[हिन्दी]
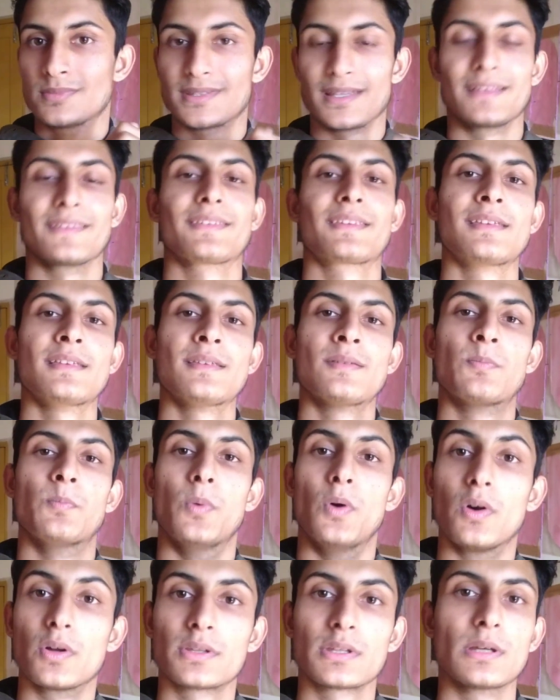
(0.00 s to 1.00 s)
चांसेस
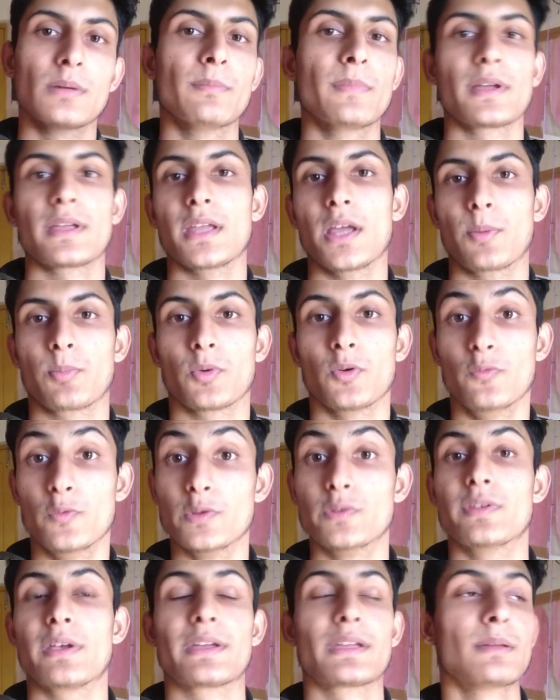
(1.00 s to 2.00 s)
बहुत कम है कि आपको
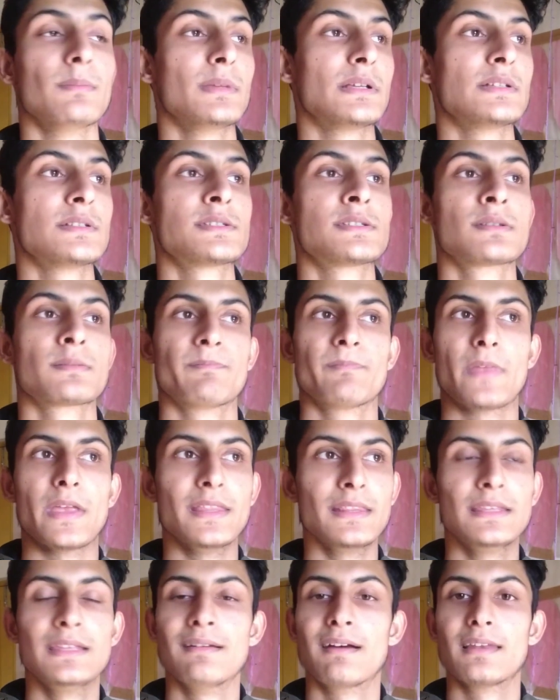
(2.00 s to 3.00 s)
व्यूज आएंगे बिकॉज
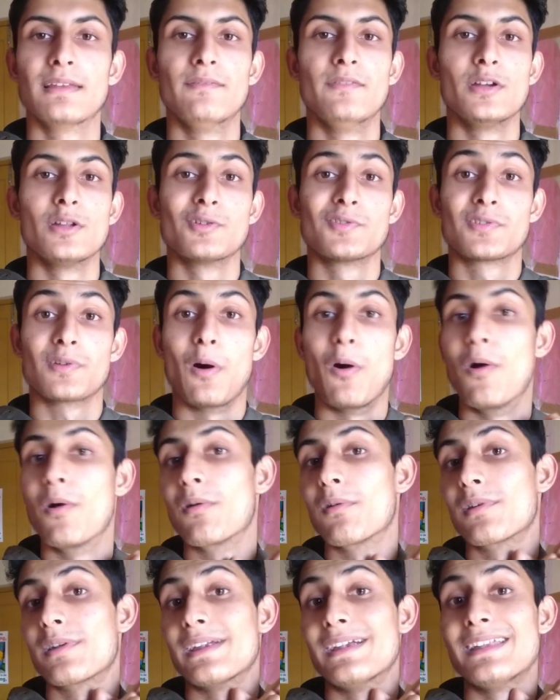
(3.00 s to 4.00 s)
हिंदी वाली वीडियोस
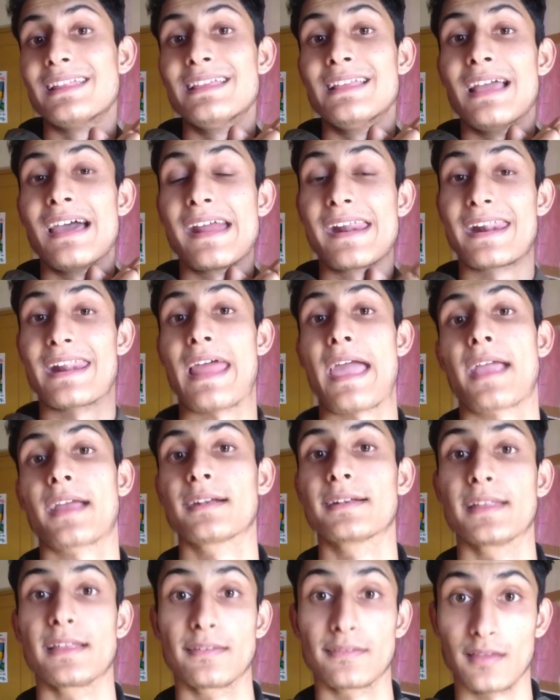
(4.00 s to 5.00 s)
ऑलरेडी
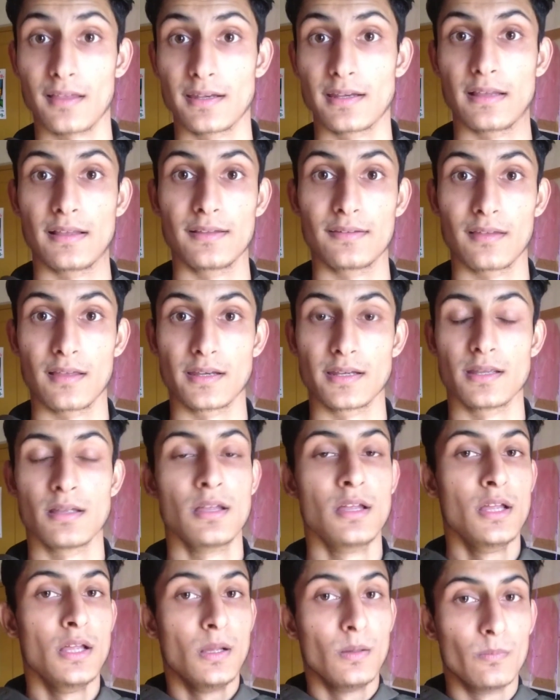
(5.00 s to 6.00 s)
रैंकड हैं सारी की सारी
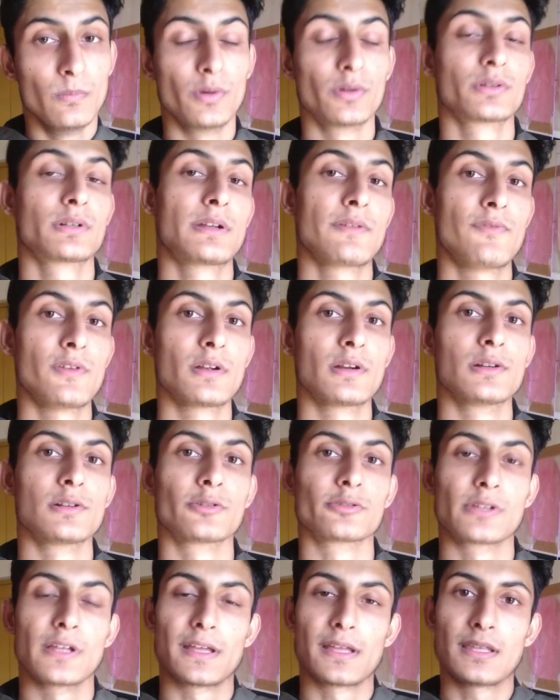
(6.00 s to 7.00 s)
बहुत डिफिकल्ट
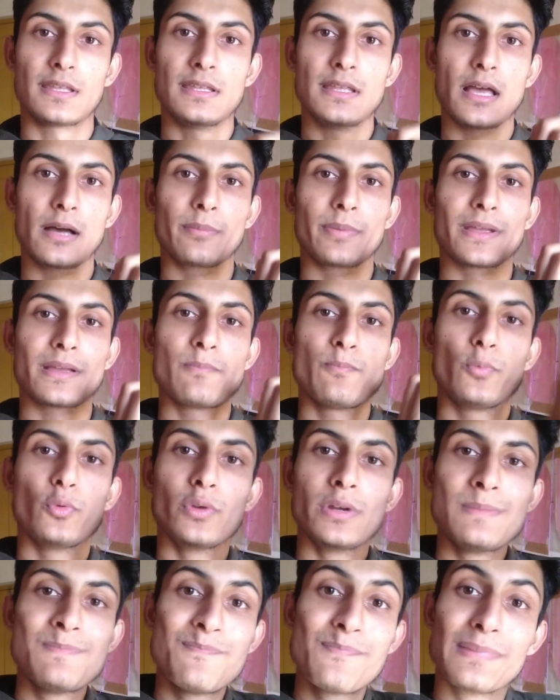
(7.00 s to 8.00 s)
होता है कि आप एक
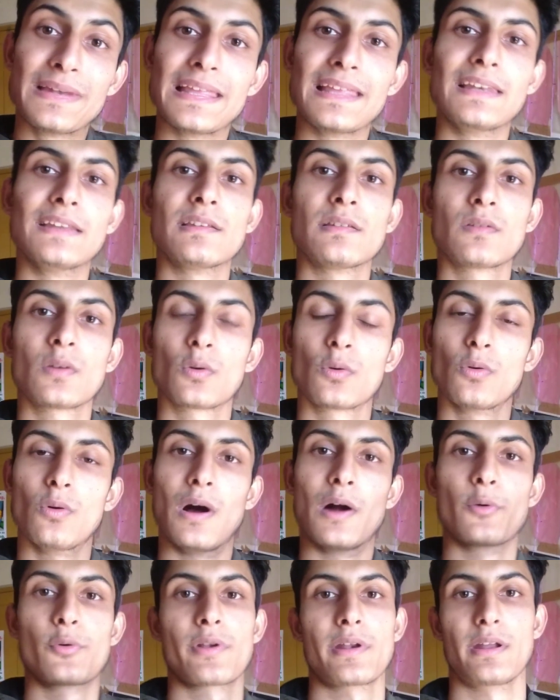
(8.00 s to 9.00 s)
पूरी प्ले को
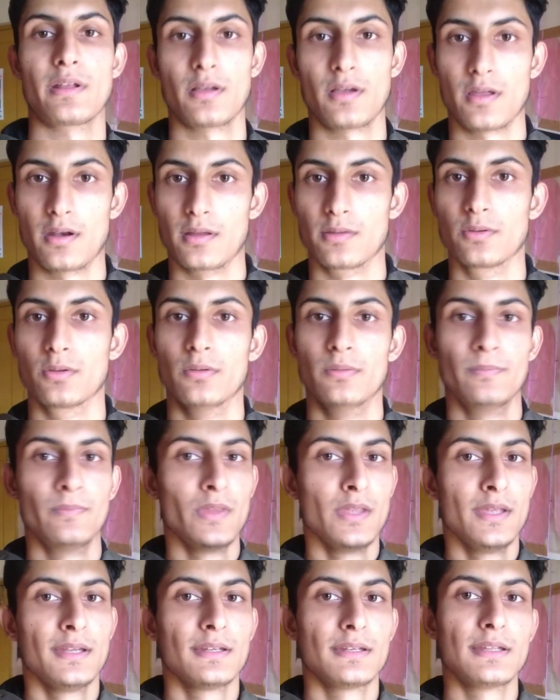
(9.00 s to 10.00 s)
आउट रैंक करा दो
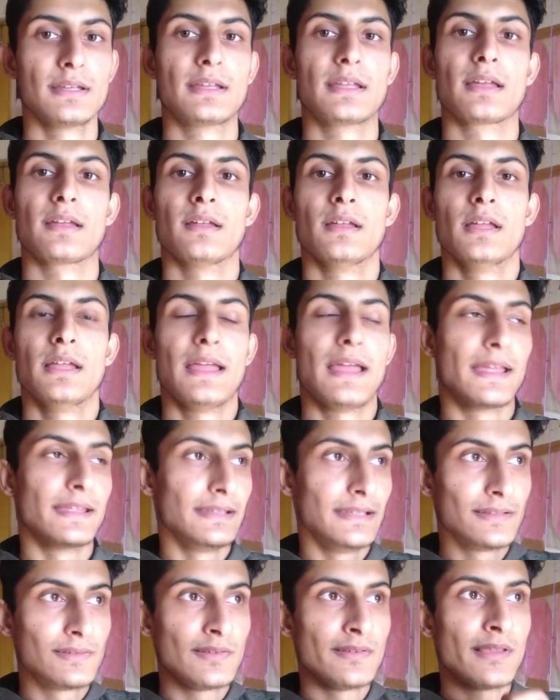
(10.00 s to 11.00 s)
ठीक है
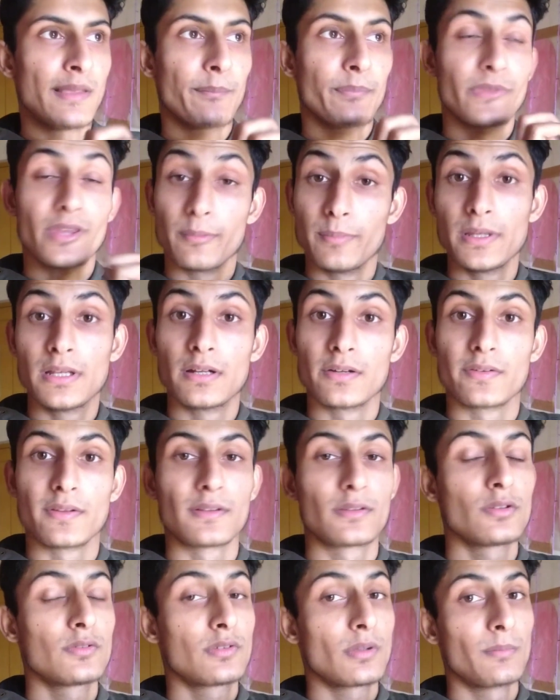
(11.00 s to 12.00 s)
ये चीज़ आप तभी कर
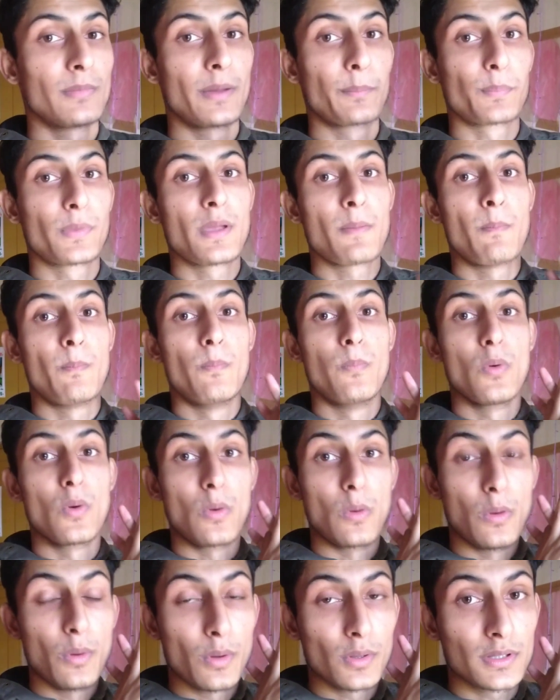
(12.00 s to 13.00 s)
सकते हो जब आपके
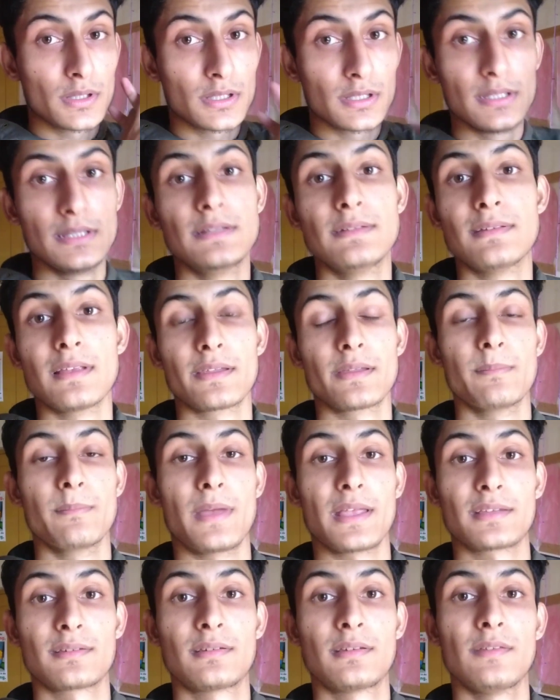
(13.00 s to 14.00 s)
बहुत ही ज़्यादा
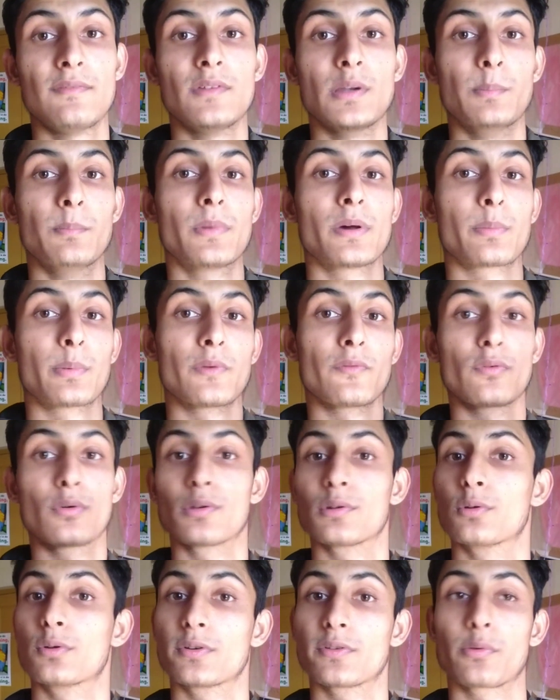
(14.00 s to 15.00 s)
मैसिव नंबर पे
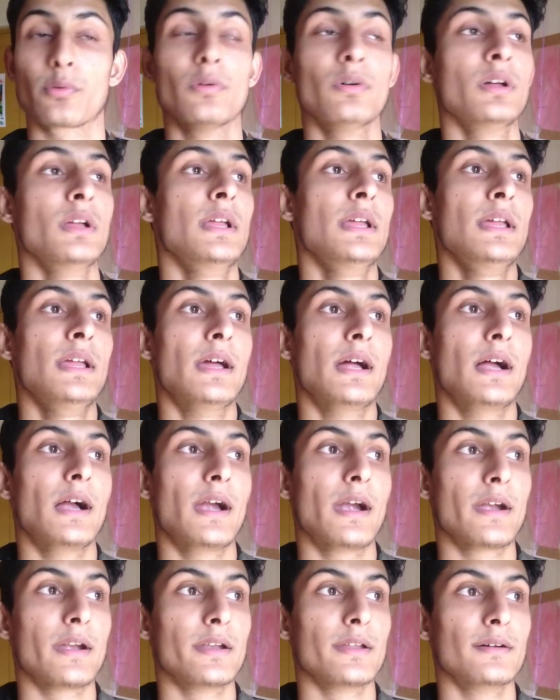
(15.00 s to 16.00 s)
फॉलोअर्स हो
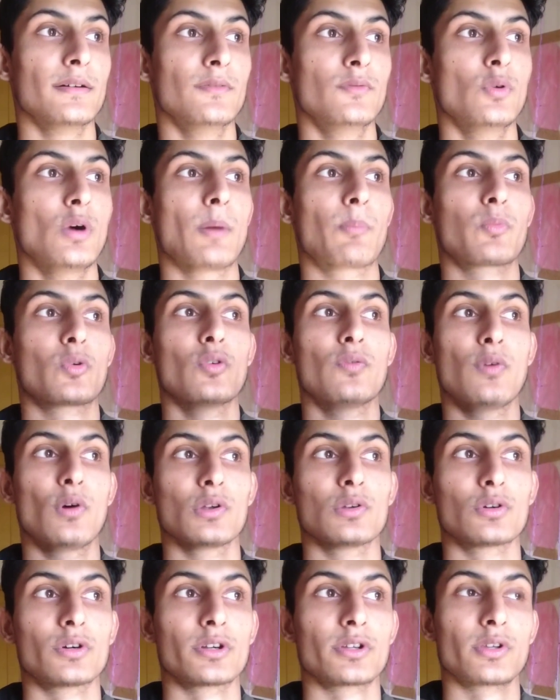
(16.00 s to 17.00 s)
एंड वो आपको
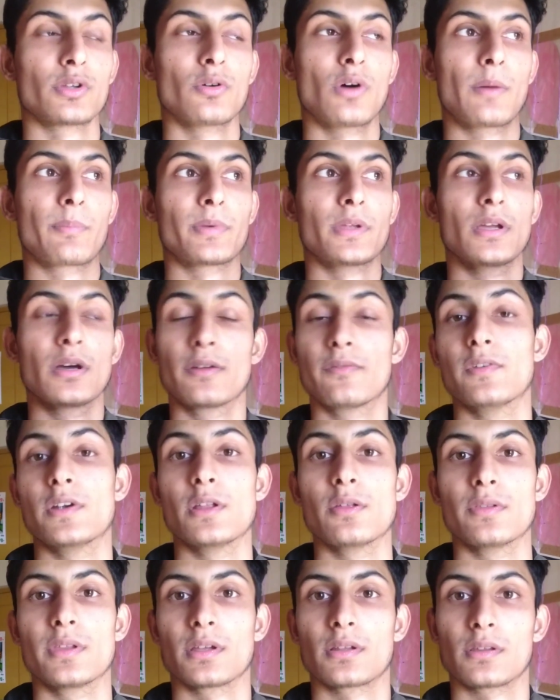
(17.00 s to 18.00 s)
फॉलो करते हो आपकी हर
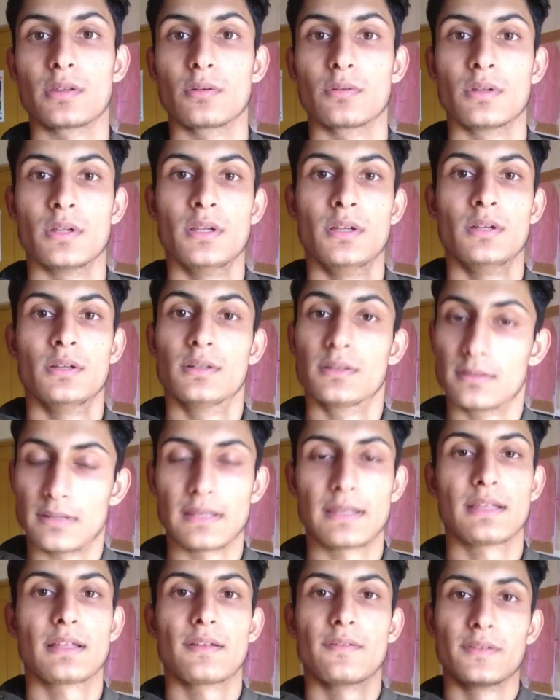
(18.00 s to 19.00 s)
वीडियो देखते हो
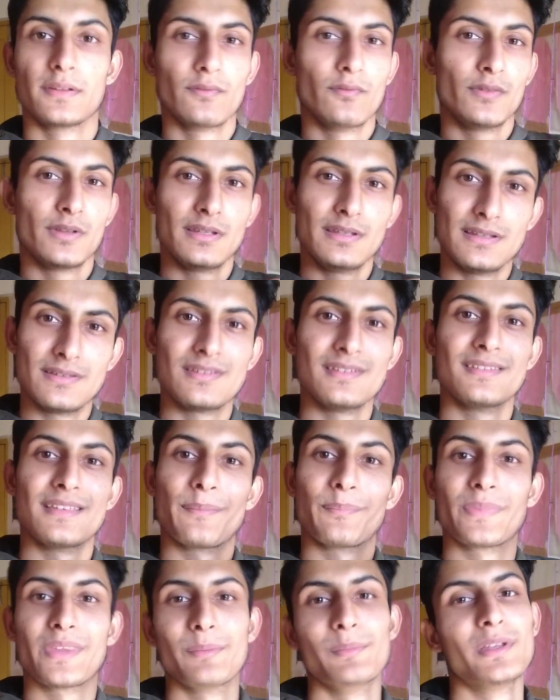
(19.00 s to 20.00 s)
ठीक है ये चीज़
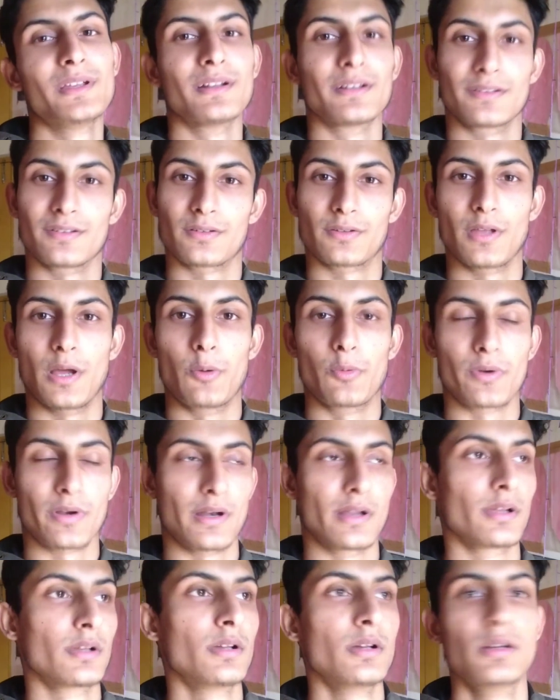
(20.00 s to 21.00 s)
आप तभी कर सकते हो आउट
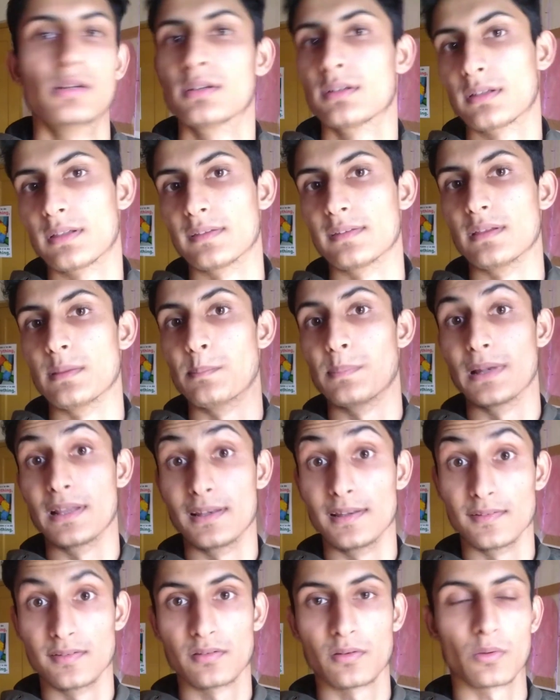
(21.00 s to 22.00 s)
रैंक किसी
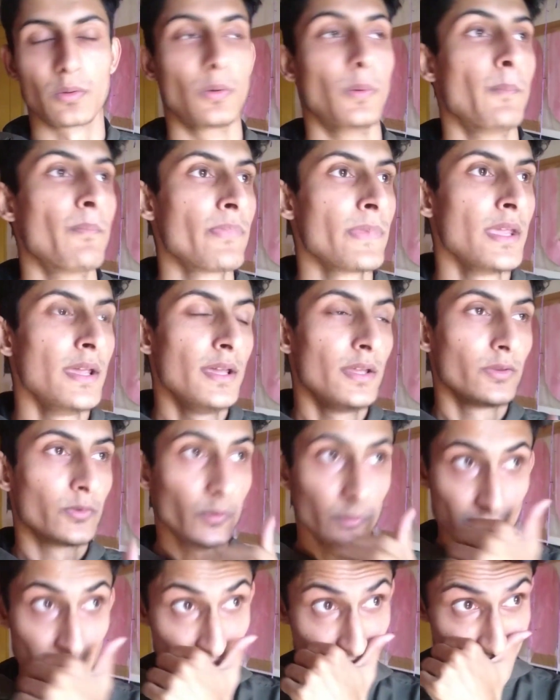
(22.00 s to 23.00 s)
प्लेलिस्ट को
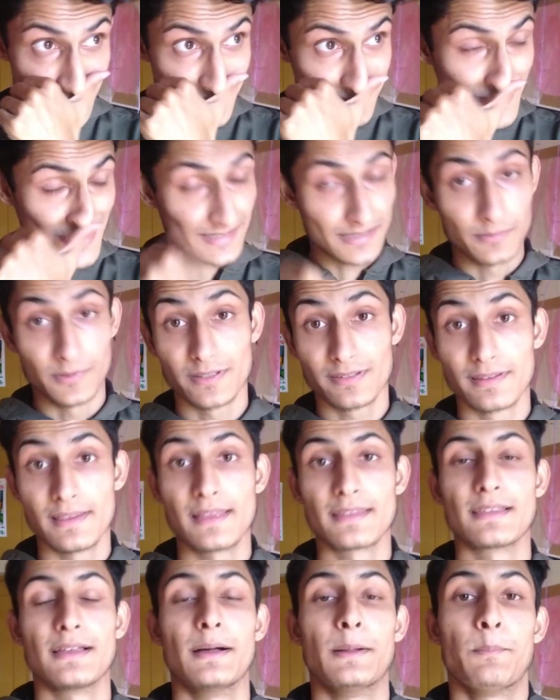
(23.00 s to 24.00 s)
तो ये चीज़ मैं समझ
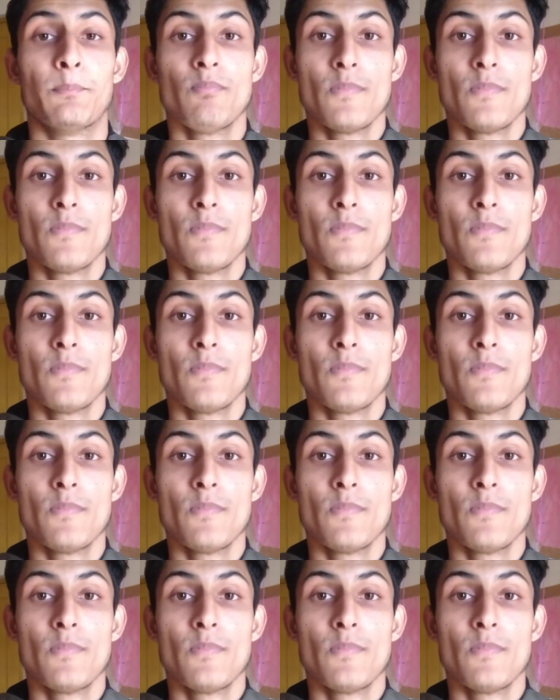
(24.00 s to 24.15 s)
गया था